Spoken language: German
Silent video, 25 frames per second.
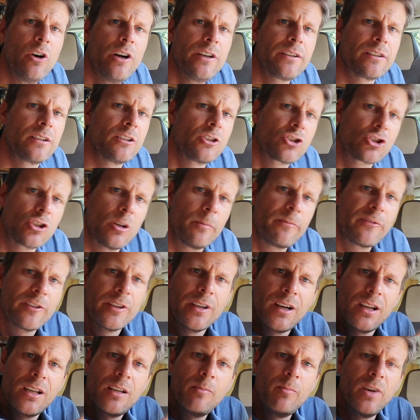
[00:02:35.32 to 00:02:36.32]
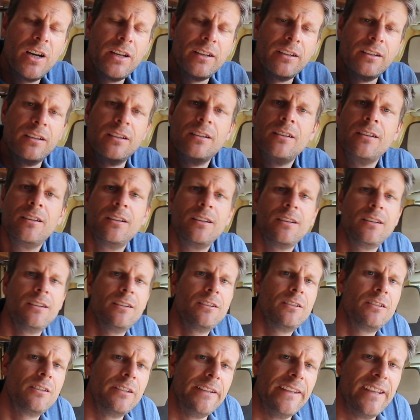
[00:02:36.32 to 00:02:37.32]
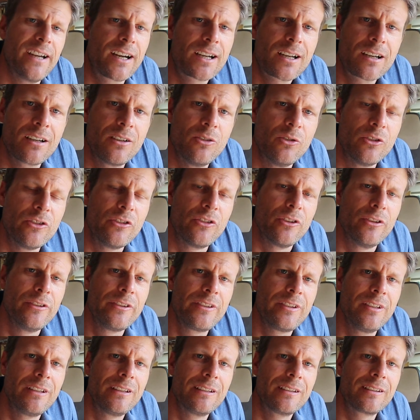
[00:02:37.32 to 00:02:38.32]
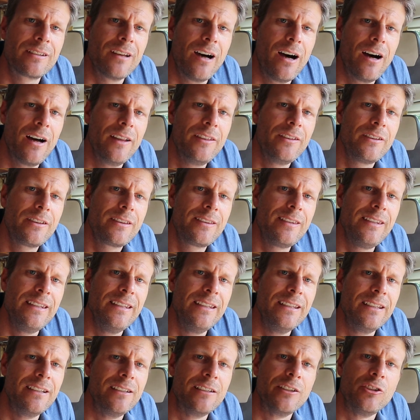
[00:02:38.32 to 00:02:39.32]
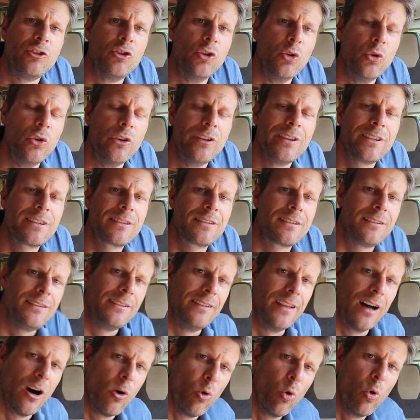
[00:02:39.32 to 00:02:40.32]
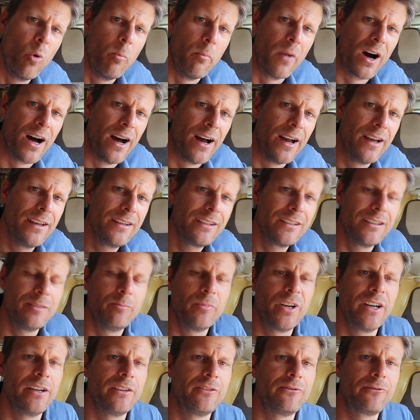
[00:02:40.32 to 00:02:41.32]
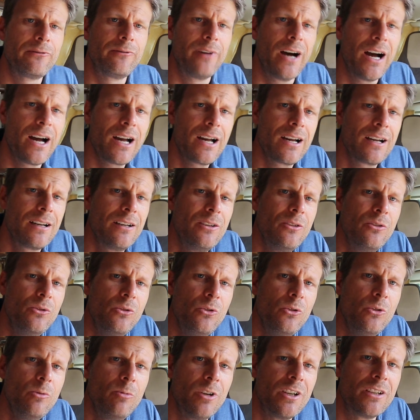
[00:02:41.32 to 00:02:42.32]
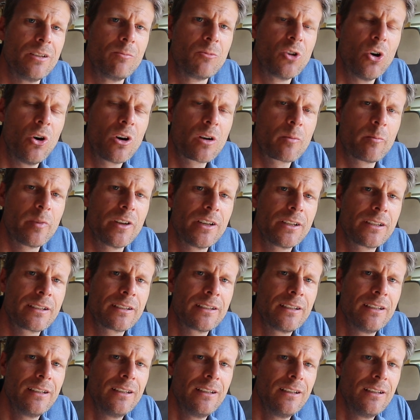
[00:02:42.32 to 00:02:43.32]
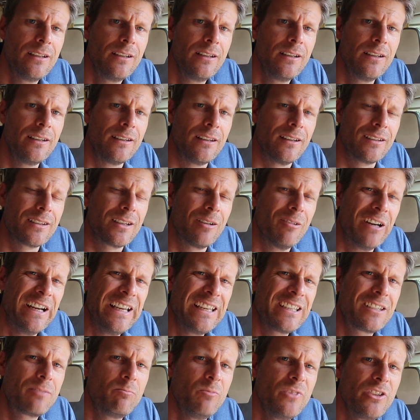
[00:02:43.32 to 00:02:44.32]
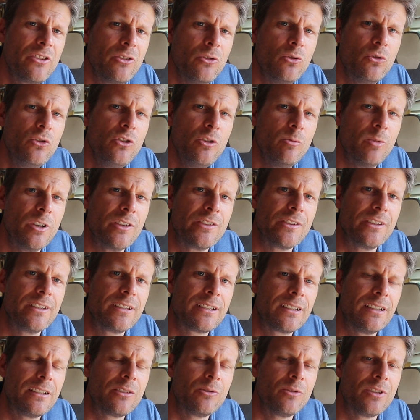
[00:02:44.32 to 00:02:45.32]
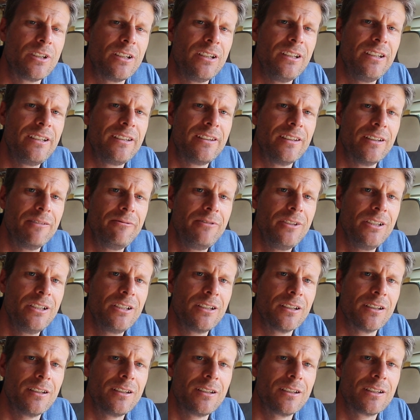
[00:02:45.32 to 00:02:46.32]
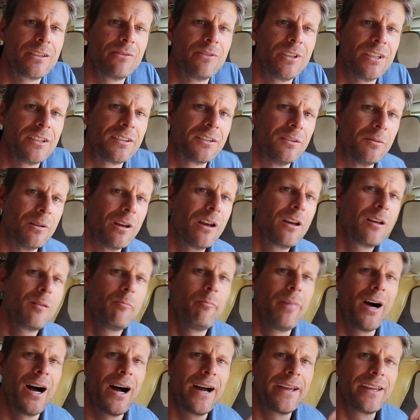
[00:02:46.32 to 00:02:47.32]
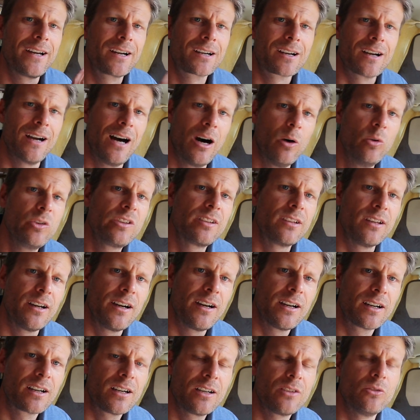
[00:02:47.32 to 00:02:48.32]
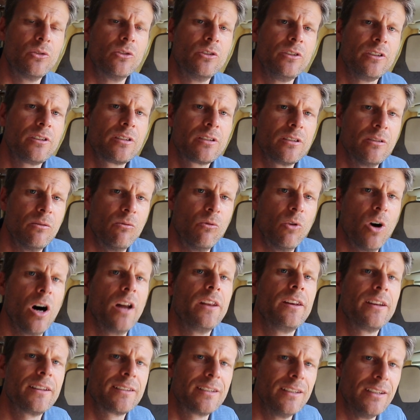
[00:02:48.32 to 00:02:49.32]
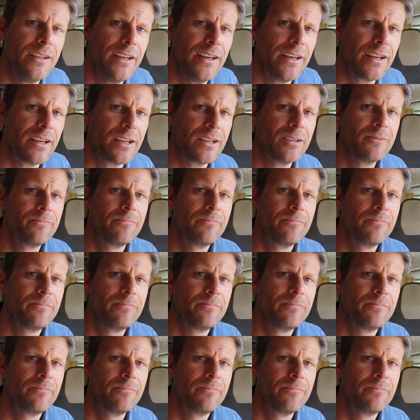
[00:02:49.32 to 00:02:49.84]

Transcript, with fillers: heute stopfe ich alle meine Jacken und sonstiges Anti-Gedöns da oben rein in mein Fach über dem Cockpit. Das ist aber echt ein bisschen unübersichtlich und da liegt sehr viel drin. Jetzt will ich ein paar Jacken auslagern und woanders hinhängen.